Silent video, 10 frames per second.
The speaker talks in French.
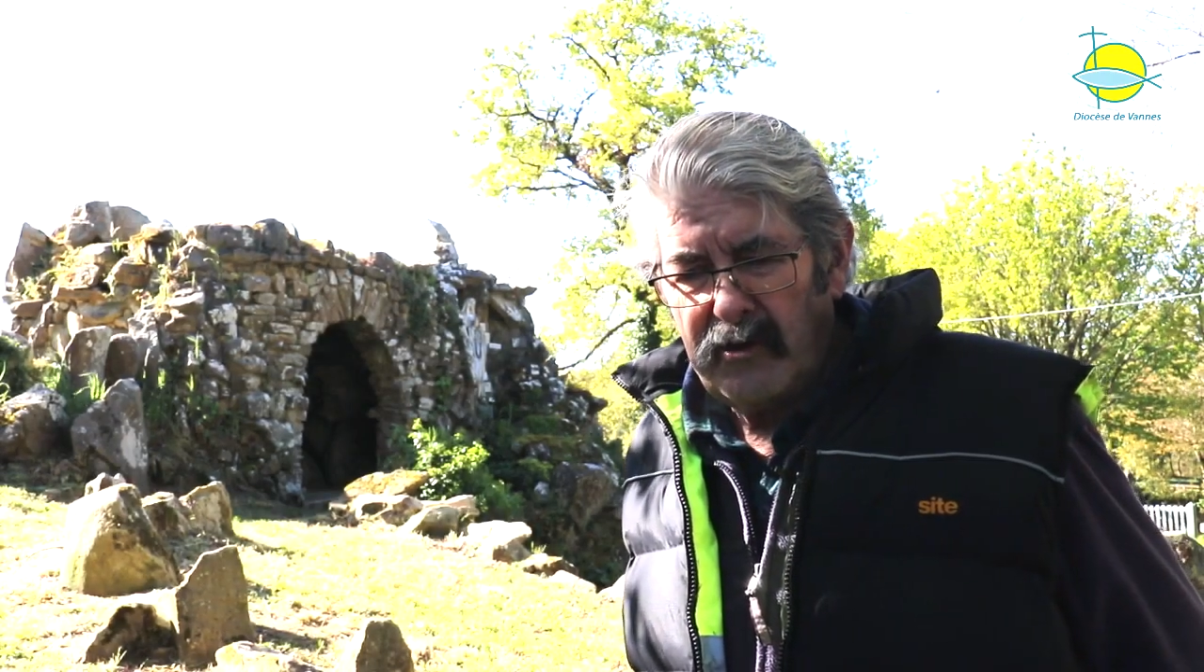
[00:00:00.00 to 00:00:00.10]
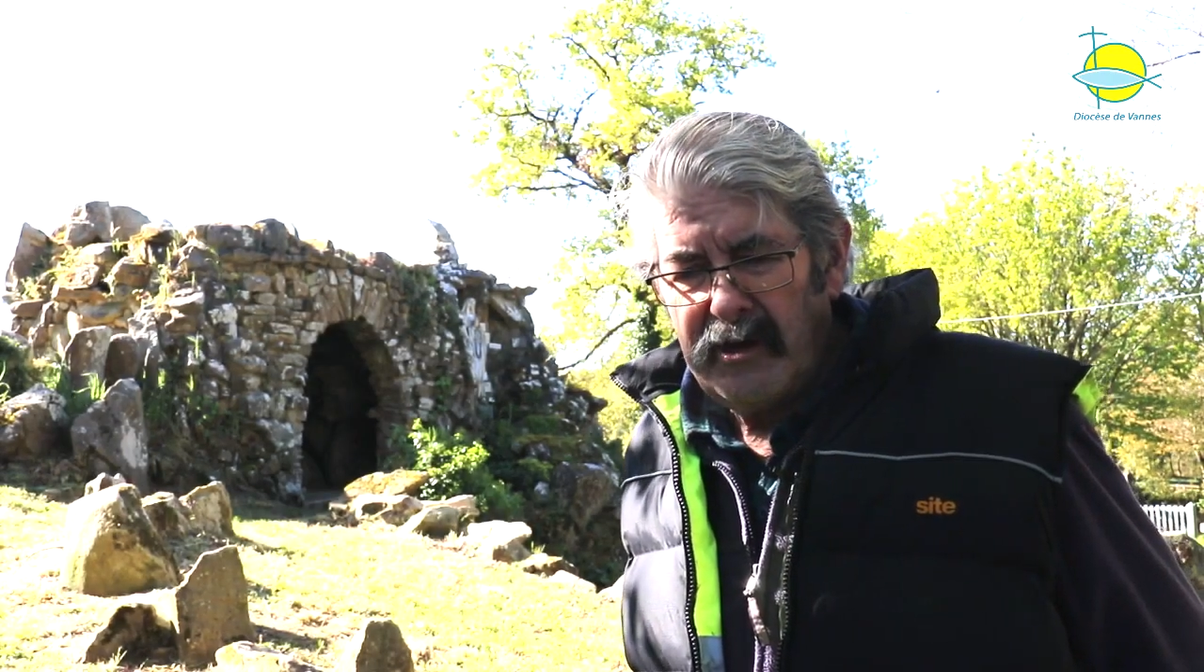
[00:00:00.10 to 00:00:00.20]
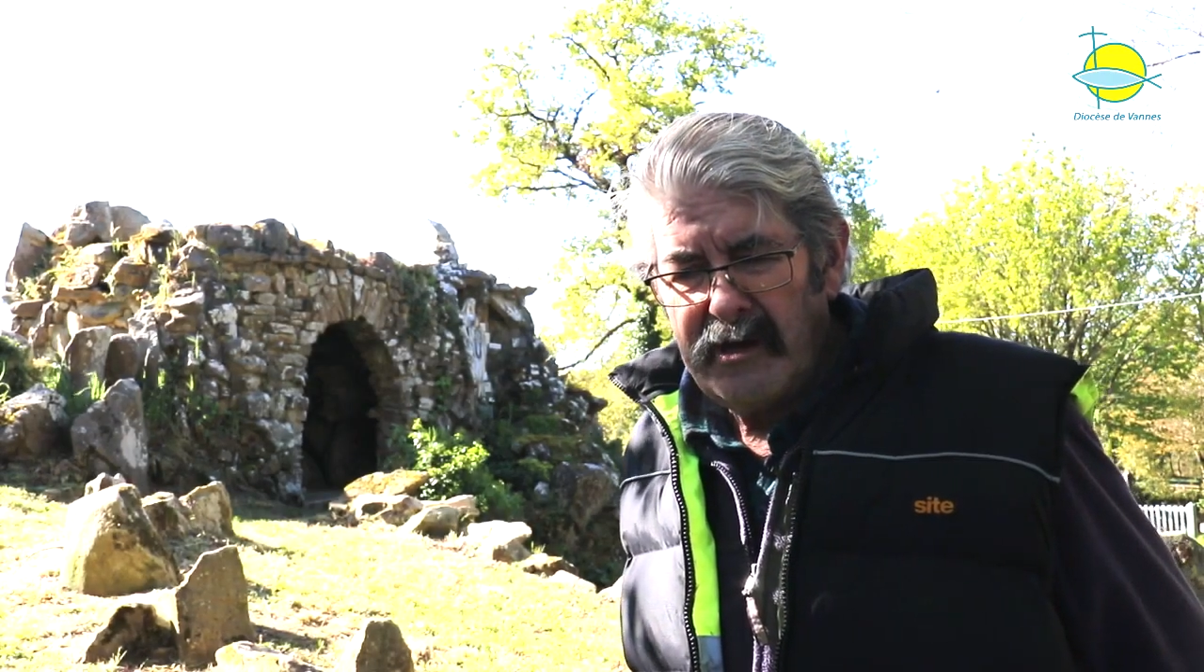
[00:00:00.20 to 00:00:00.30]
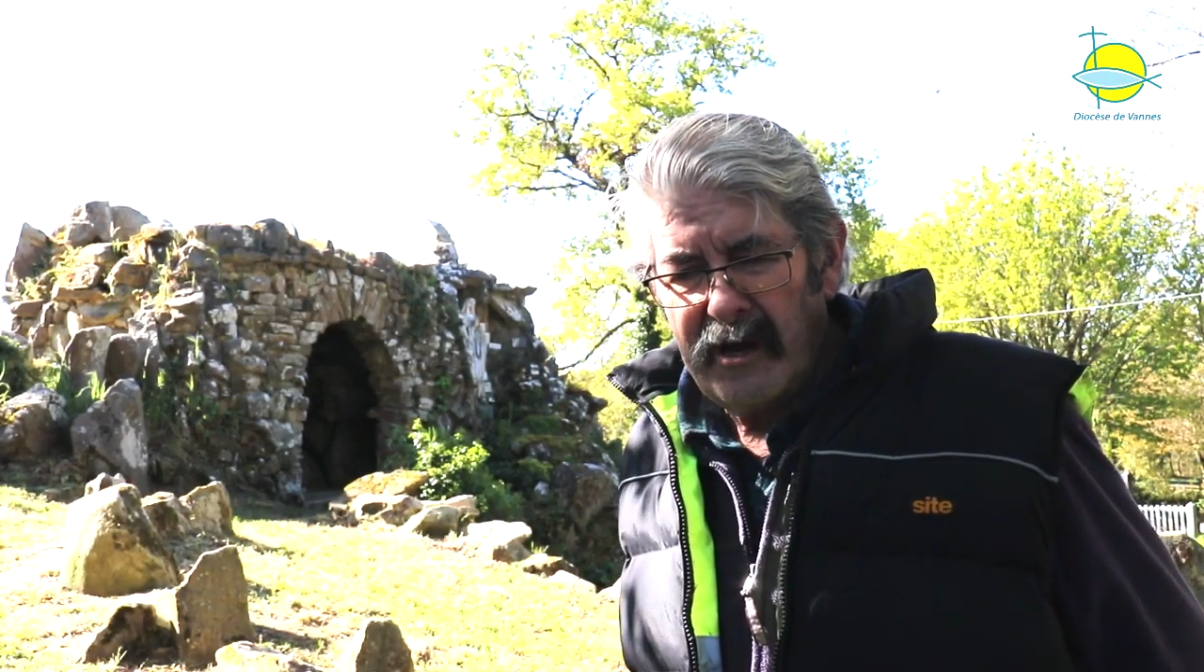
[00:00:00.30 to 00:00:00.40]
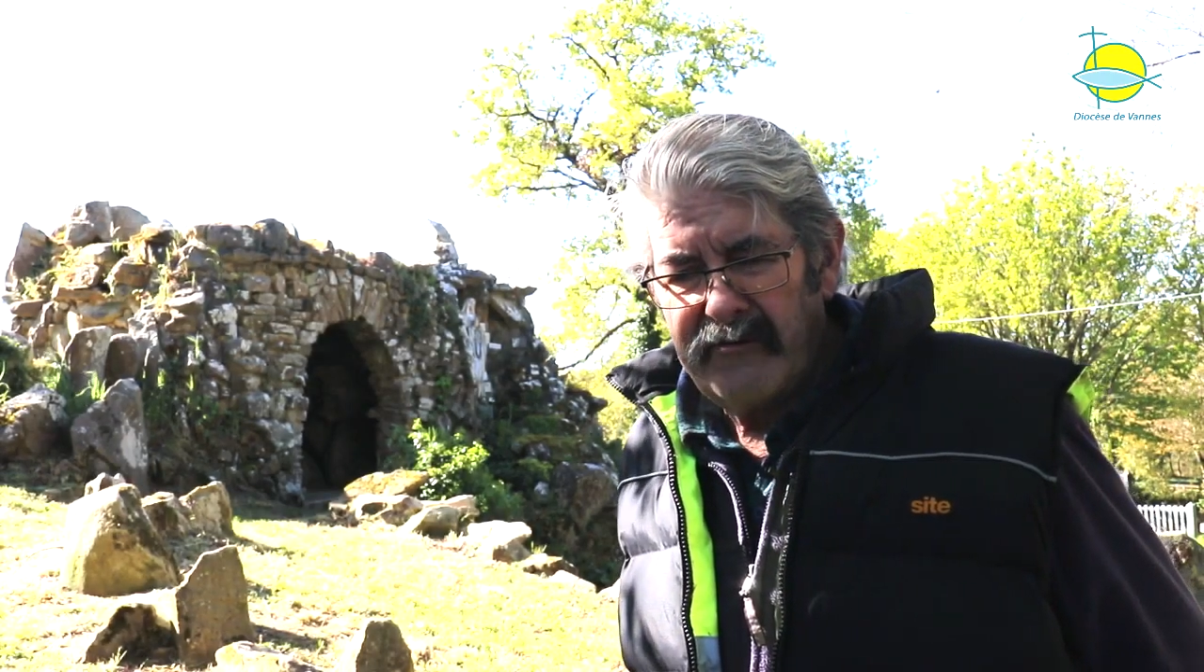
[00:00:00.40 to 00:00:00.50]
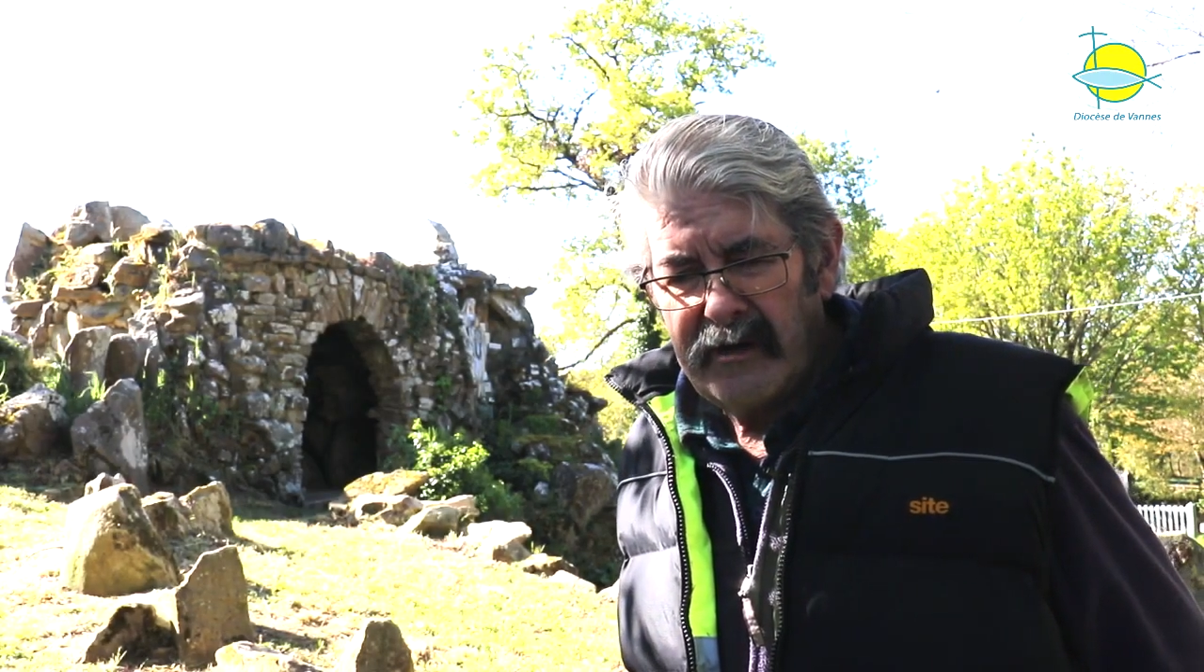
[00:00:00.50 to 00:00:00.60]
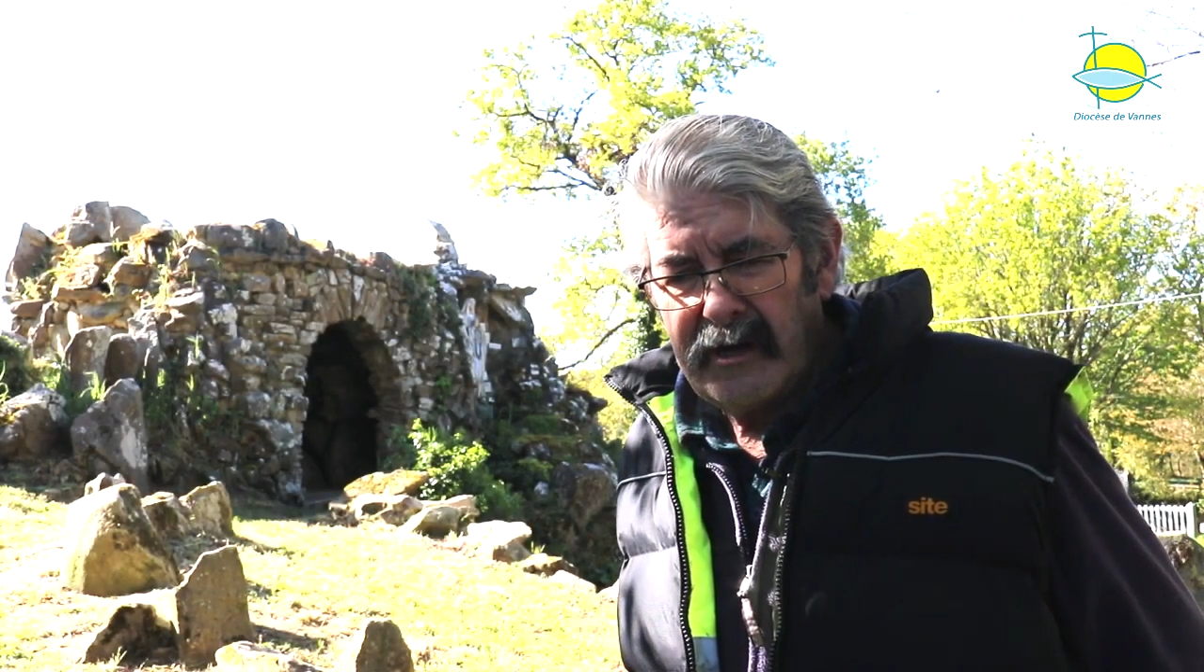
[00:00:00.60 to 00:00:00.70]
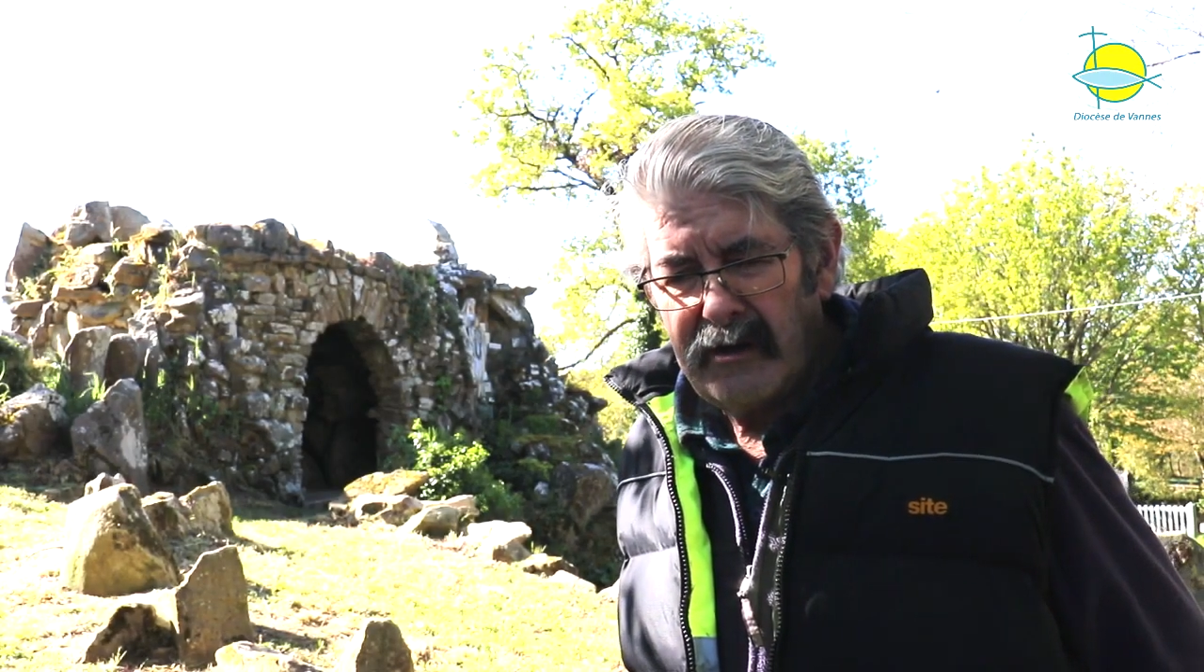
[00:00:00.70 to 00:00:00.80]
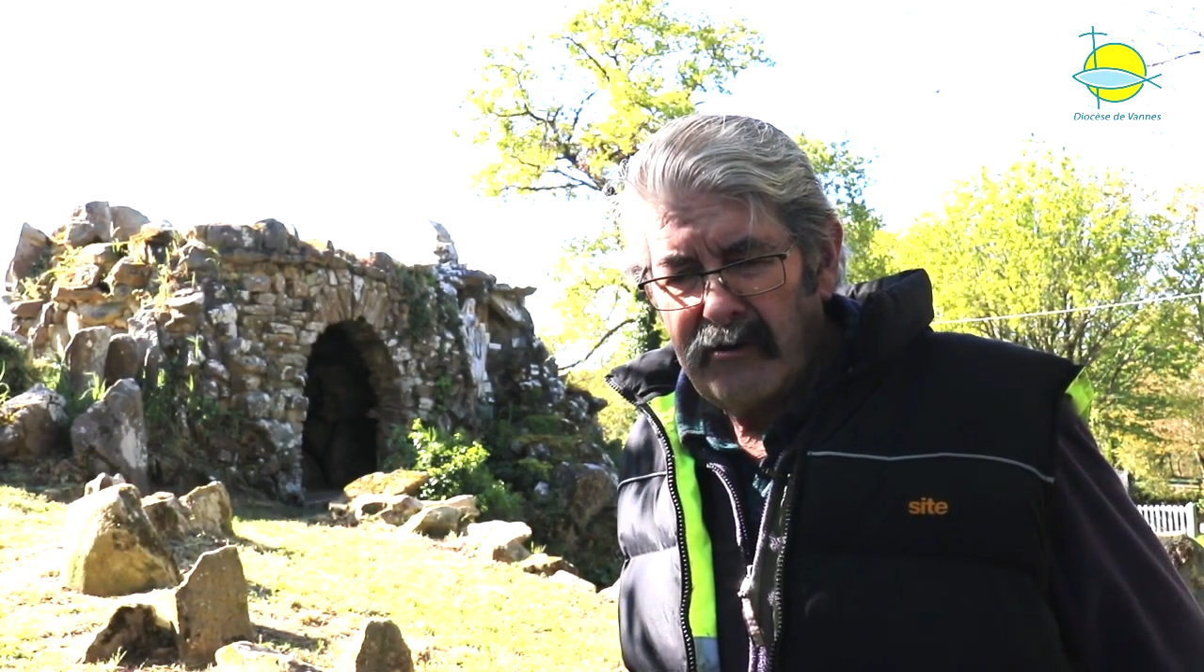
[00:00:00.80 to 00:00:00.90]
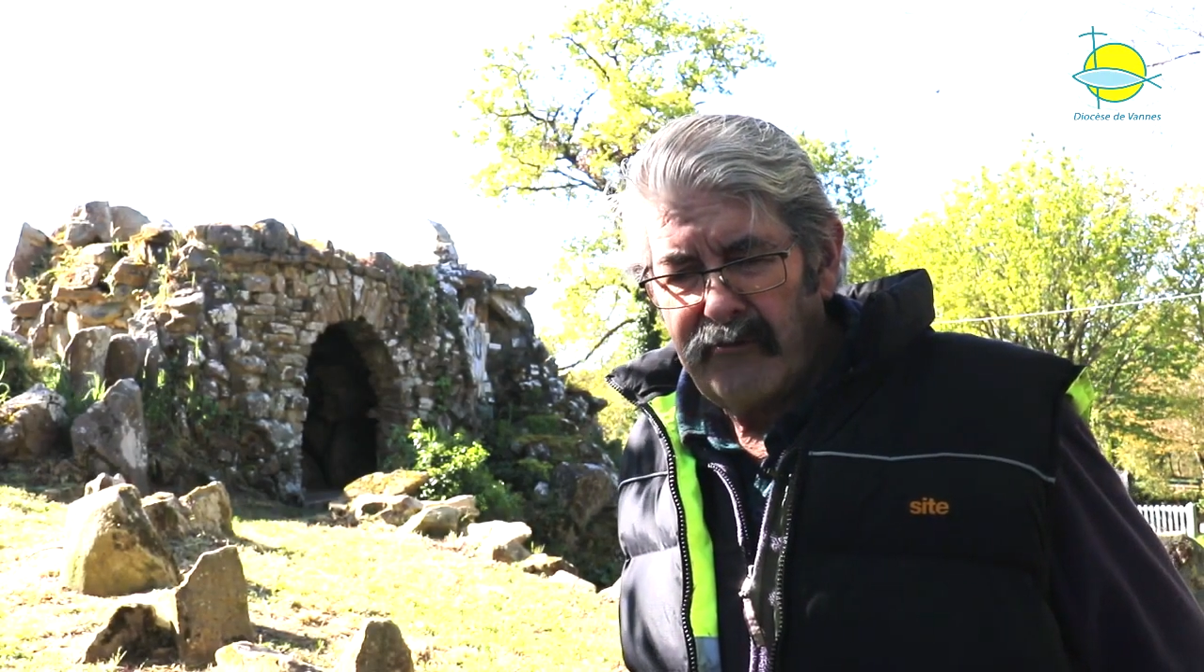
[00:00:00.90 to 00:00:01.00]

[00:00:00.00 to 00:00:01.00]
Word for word: il y avait